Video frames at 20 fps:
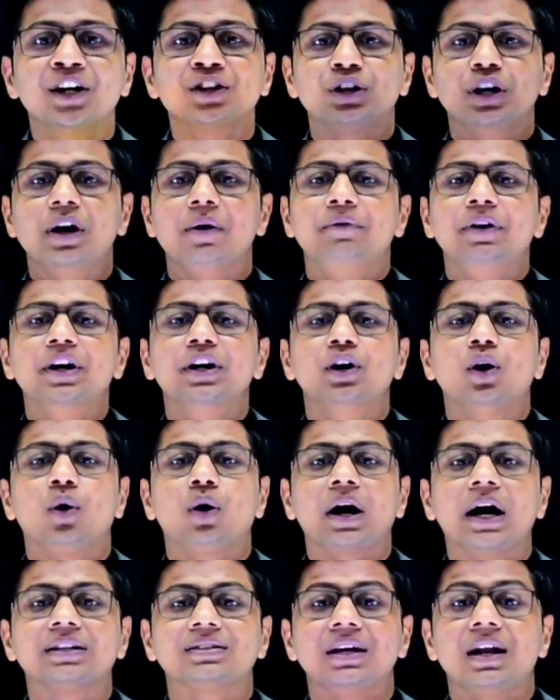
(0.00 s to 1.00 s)
तो यह वीडियो
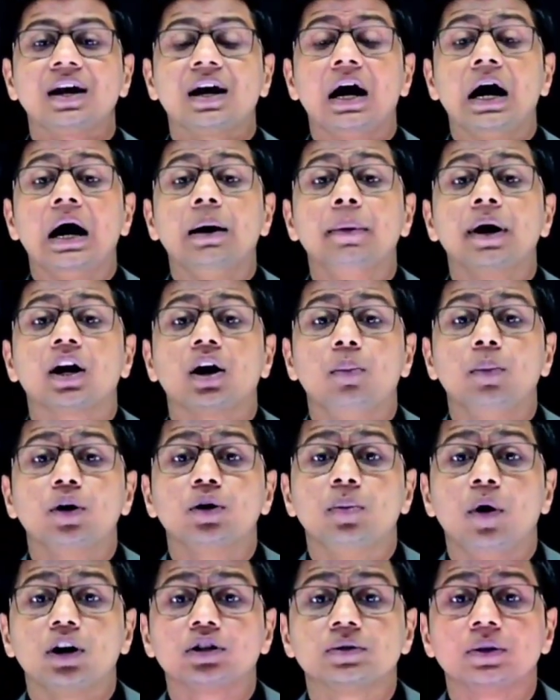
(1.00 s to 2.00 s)
कैसा लगा हमें
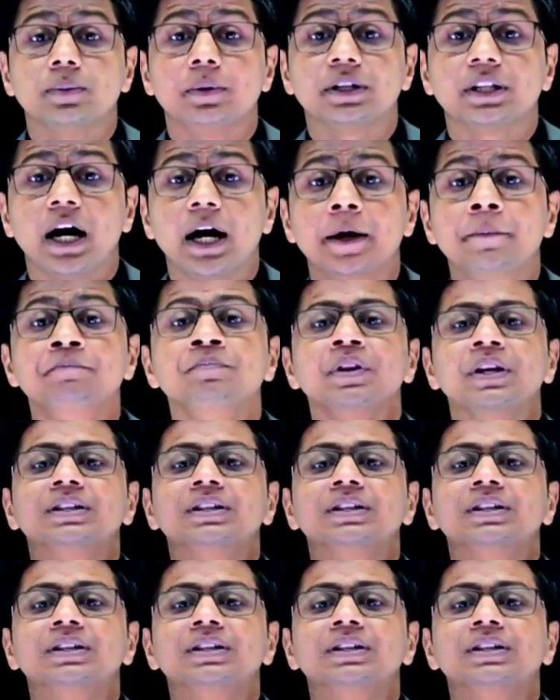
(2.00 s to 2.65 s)
कमेंट बॉक्स में बताएं